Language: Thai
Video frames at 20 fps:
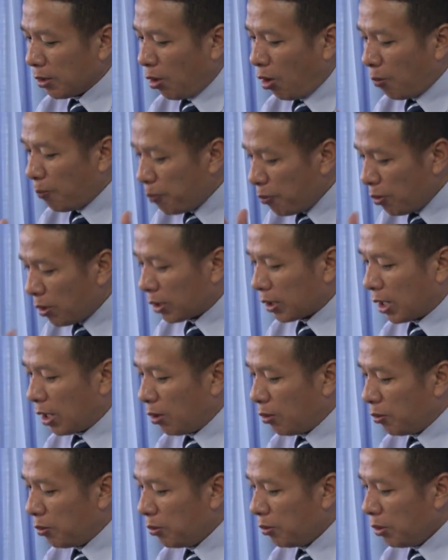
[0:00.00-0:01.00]
ของพวกเรา
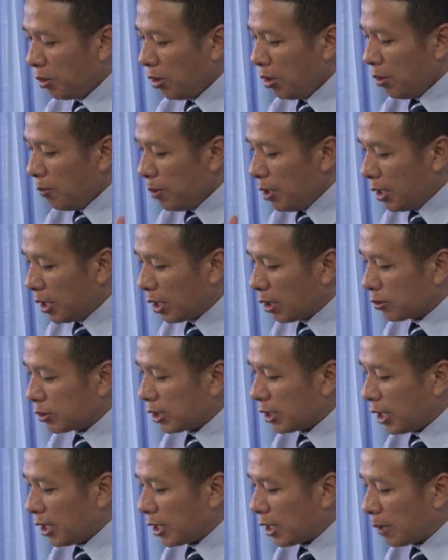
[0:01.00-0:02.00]
เพื่อเรา
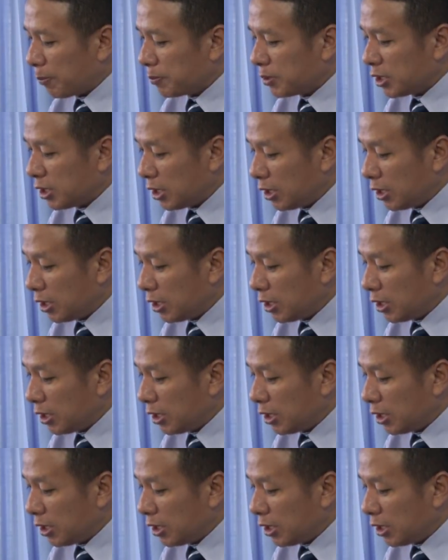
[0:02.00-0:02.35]
จะได้รับ